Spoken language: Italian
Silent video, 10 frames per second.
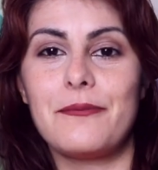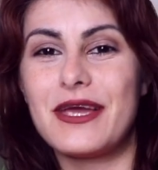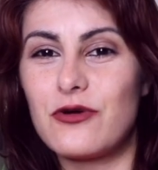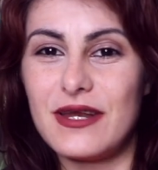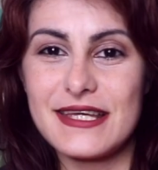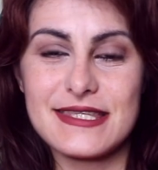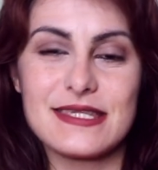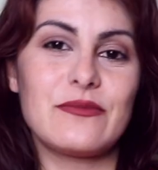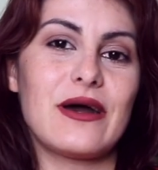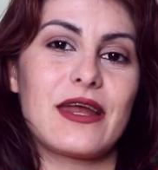
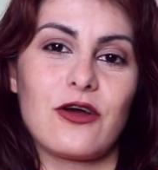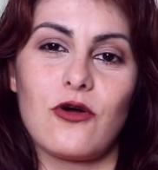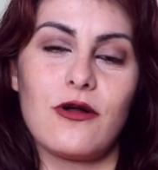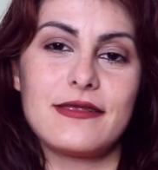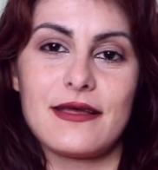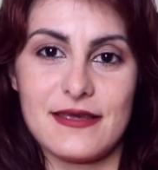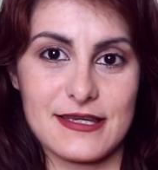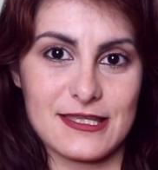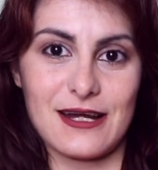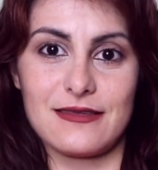piccolissima raccolta di
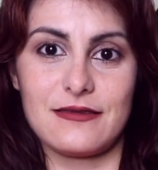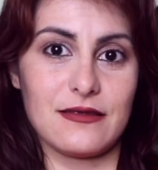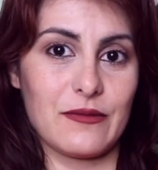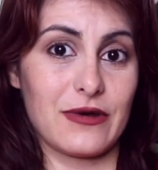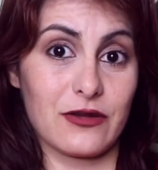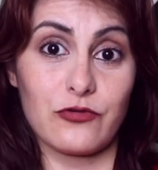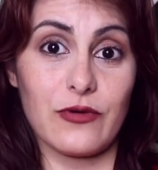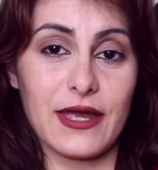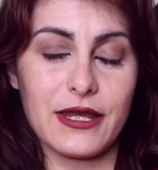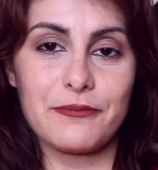estratti da Mark
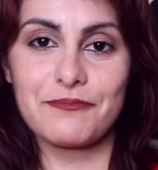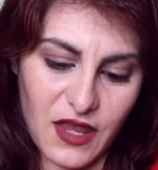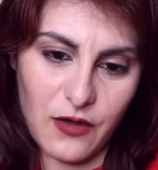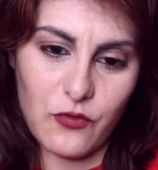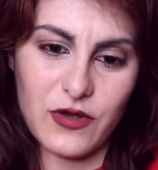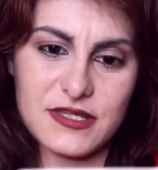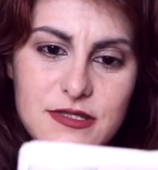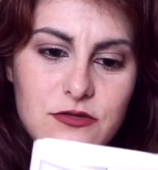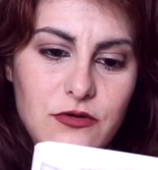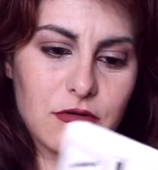Twain. E
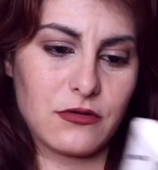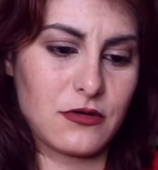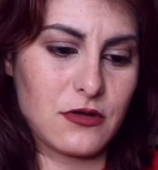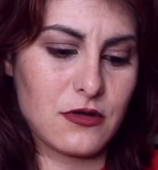questo